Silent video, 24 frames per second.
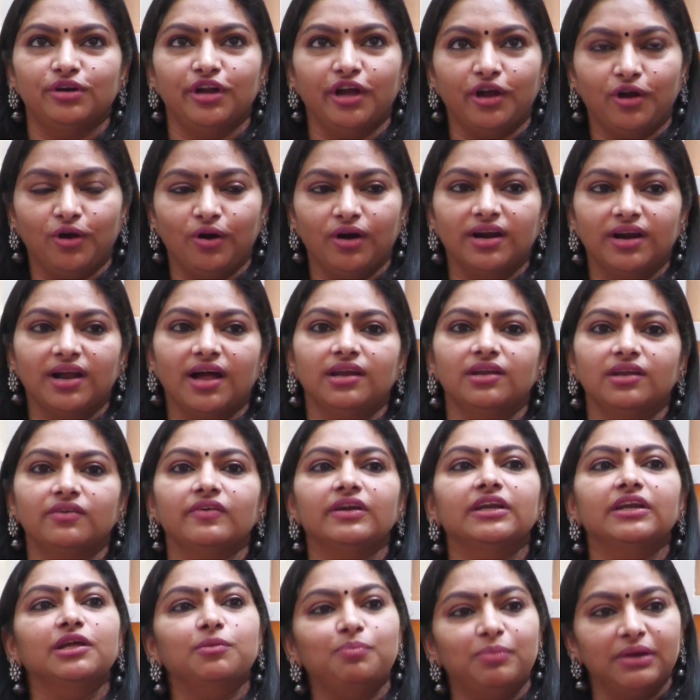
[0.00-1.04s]
డెకార్
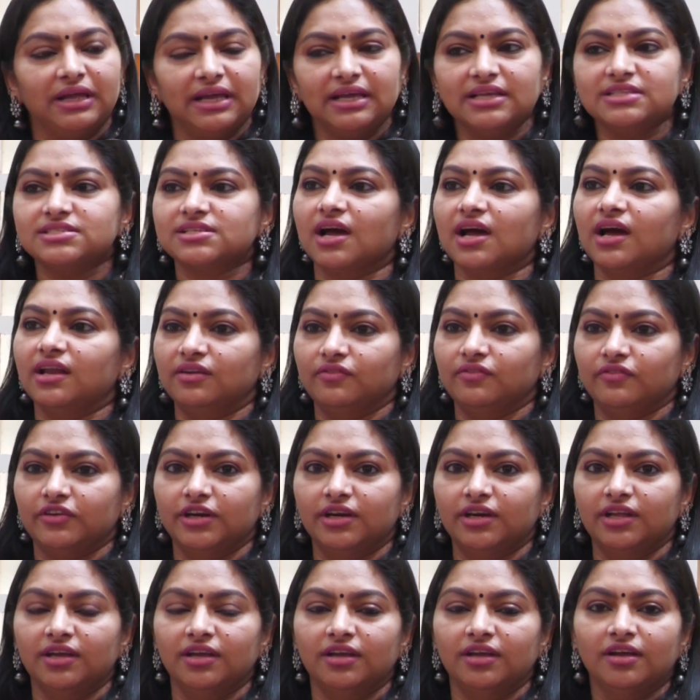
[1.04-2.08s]
కానివ్వండి ప్లేస్
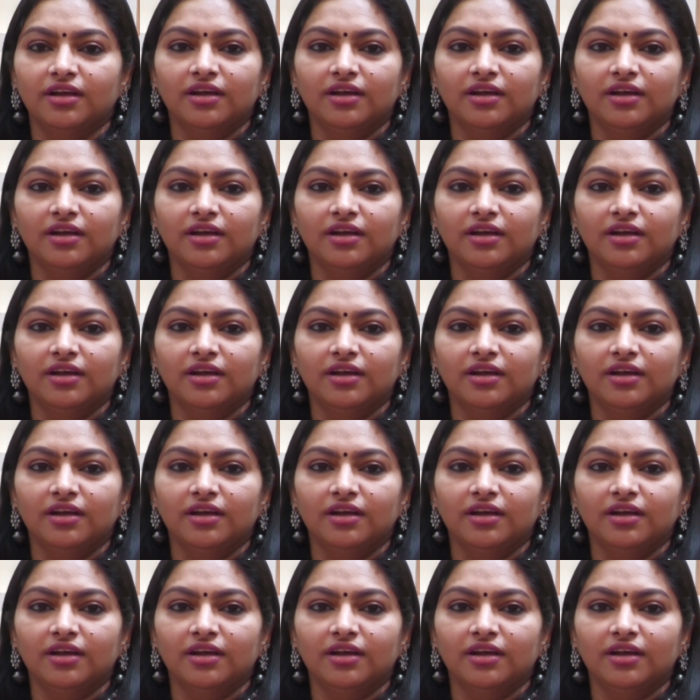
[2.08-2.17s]
కానివ్వండి